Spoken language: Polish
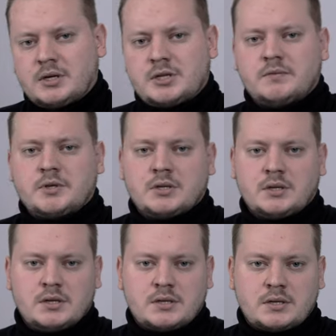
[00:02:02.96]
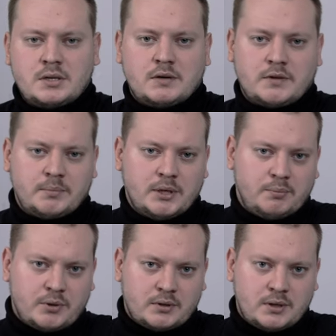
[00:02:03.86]
Karaciewo-Czerkieskiej, nawet były
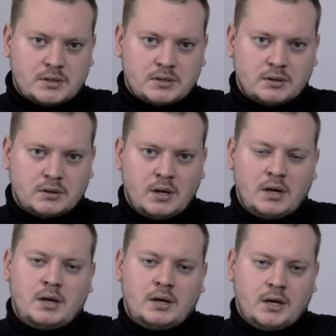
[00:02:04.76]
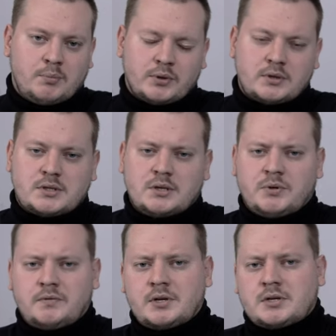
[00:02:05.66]
protesty. I protesty
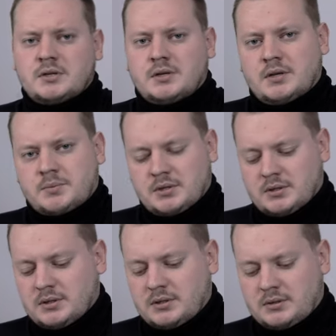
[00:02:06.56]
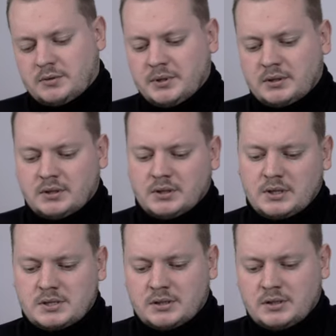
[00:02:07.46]
poważne, na przykład kobiety
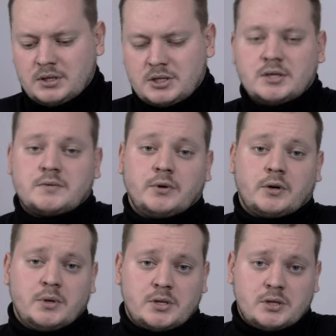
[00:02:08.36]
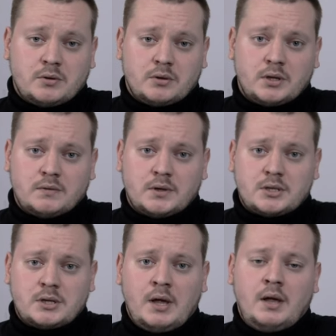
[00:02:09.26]
Dagestanu nie chcieli swoich mężów
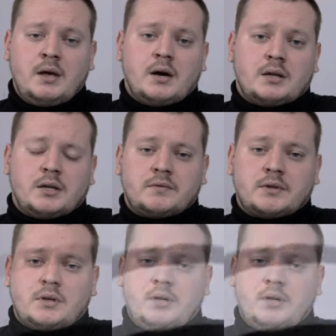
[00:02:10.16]
oddawać, a nawet